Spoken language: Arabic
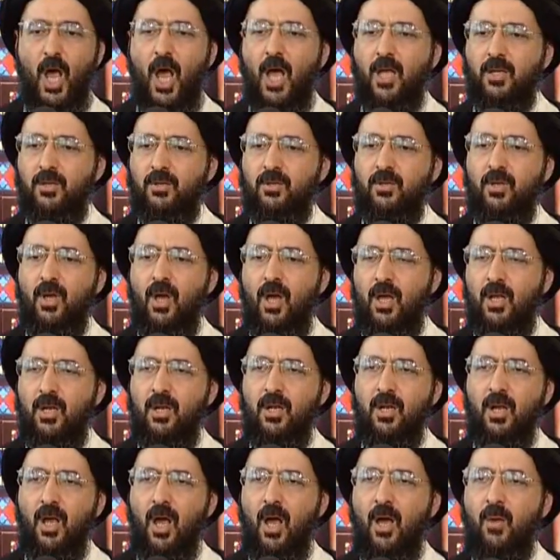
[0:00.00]
حتى
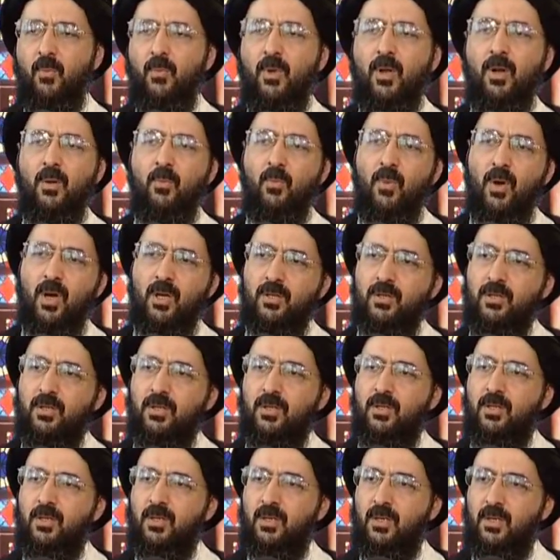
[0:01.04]
النعم
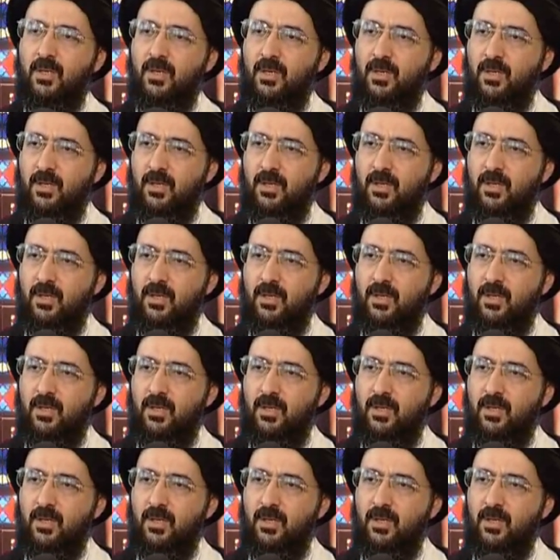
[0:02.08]
المادية